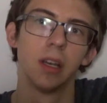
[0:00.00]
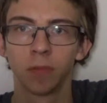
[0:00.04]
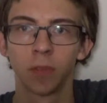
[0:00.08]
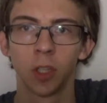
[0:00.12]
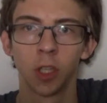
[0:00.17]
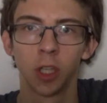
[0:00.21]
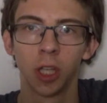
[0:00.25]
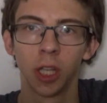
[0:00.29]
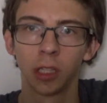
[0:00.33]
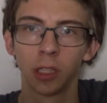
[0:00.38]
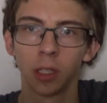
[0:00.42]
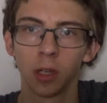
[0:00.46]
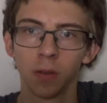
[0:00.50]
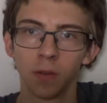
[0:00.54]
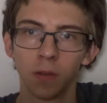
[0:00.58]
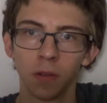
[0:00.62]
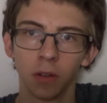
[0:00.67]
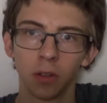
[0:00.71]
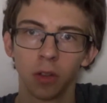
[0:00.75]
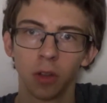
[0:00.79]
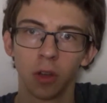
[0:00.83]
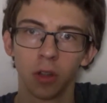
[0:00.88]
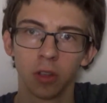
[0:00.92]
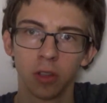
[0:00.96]

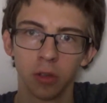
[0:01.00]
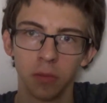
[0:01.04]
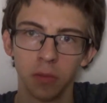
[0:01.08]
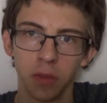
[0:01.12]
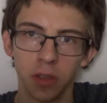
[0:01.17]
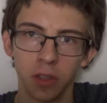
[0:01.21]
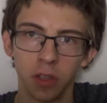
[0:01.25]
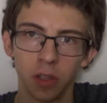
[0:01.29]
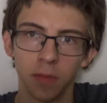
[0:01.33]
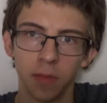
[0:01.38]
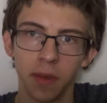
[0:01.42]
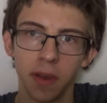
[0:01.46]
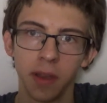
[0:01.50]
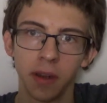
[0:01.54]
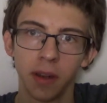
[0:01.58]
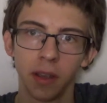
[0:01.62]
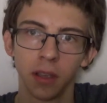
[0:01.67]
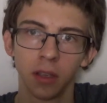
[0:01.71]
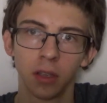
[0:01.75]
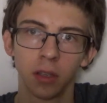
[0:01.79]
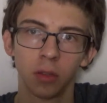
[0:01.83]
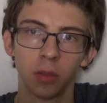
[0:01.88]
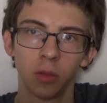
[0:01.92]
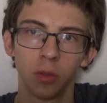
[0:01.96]
Dodatkowo dochodzą
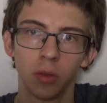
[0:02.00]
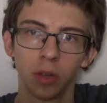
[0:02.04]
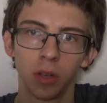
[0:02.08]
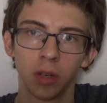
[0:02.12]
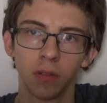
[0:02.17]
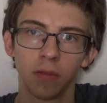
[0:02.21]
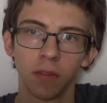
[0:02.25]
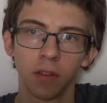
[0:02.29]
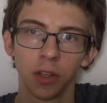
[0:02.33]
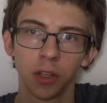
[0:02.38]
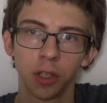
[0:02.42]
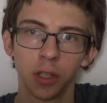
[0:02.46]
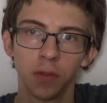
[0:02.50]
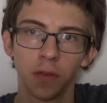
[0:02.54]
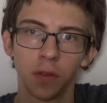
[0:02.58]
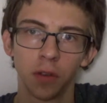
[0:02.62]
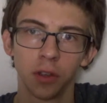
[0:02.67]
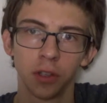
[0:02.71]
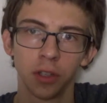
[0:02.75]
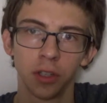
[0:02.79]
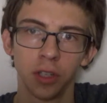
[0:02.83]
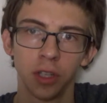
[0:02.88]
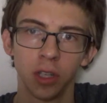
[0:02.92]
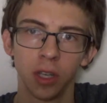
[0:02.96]
izomery, których
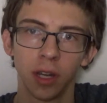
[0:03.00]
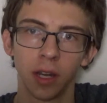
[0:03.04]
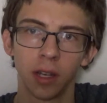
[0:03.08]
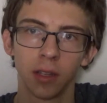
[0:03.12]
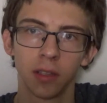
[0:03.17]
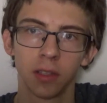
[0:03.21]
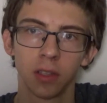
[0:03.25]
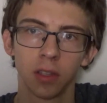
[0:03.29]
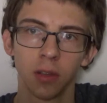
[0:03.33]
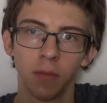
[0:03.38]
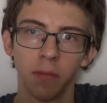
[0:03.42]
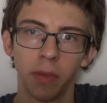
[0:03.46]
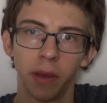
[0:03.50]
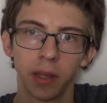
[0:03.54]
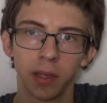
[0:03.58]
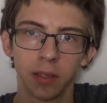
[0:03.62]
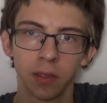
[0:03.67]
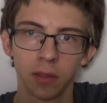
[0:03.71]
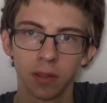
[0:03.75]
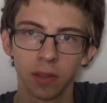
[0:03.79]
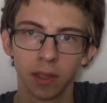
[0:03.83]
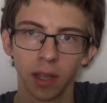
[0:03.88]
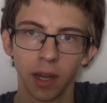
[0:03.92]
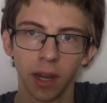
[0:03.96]
właściwości nieraz są
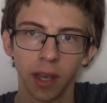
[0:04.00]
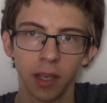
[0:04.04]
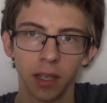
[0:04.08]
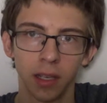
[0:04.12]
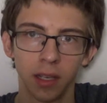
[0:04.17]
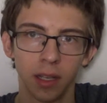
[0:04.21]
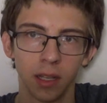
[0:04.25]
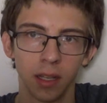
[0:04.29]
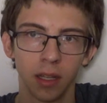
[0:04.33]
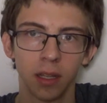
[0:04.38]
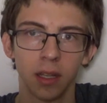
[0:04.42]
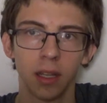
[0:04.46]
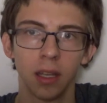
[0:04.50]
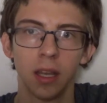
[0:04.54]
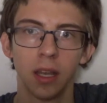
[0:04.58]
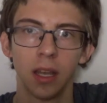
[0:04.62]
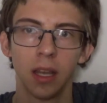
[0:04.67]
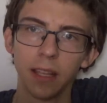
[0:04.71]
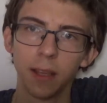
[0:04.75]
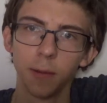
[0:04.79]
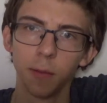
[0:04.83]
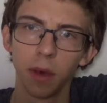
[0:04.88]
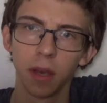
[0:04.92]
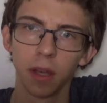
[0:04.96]
bardzo skrajne.
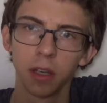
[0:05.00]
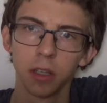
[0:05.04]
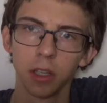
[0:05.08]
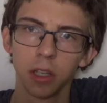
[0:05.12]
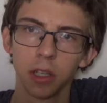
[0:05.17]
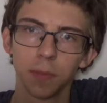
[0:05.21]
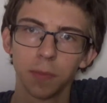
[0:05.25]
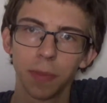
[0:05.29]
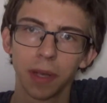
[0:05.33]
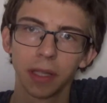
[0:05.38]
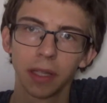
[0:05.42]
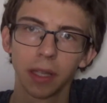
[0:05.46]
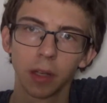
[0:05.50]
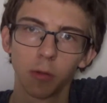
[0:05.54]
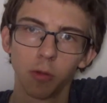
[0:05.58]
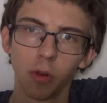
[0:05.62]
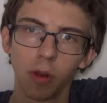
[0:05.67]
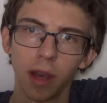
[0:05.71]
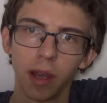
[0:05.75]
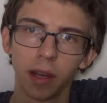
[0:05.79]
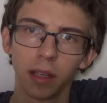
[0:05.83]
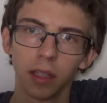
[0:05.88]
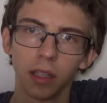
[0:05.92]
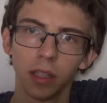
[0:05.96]
Najbardziej
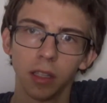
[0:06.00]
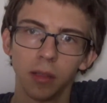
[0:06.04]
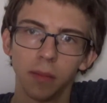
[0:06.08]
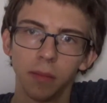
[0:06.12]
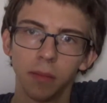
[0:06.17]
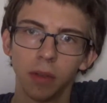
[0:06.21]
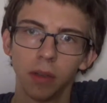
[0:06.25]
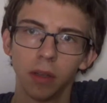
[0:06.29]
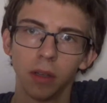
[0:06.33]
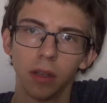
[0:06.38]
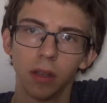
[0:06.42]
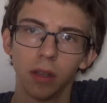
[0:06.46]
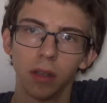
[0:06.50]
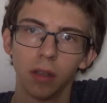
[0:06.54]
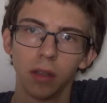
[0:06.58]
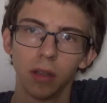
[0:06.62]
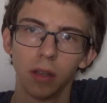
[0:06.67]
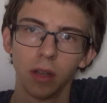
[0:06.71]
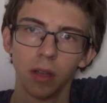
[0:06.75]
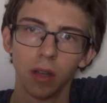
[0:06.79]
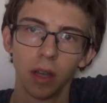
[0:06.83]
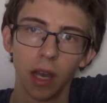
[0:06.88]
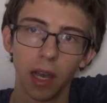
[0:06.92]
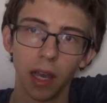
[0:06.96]
spektakularnym
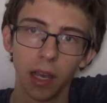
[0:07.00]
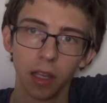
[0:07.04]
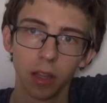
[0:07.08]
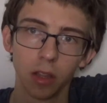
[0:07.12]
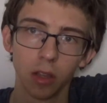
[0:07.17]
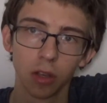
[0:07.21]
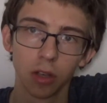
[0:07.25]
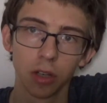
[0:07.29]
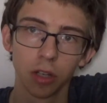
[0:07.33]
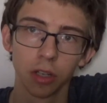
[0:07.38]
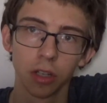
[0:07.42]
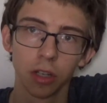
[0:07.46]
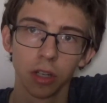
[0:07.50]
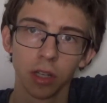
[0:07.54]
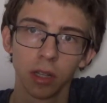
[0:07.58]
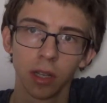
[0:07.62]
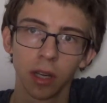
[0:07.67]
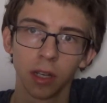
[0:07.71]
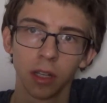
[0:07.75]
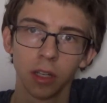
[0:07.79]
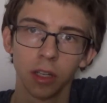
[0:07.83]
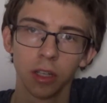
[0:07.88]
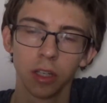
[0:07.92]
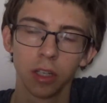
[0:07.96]
a jednocześnie
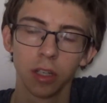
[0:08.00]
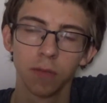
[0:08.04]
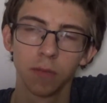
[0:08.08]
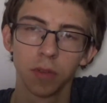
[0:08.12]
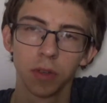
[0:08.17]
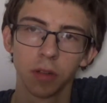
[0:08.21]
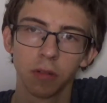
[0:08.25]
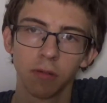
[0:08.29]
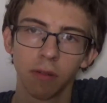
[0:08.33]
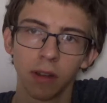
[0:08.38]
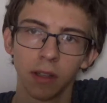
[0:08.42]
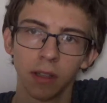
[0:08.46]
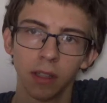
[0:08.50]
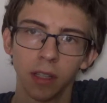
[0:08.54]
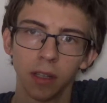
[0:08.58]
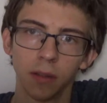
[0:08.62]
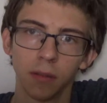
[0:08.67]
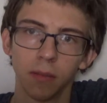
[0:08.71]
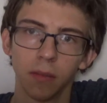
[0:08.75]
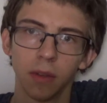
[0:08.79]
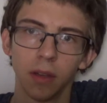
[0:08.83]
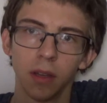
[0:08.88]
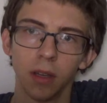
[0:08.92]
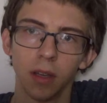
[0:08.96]
tragicznym
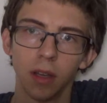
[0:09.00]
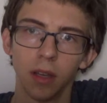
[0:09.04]
przykładem,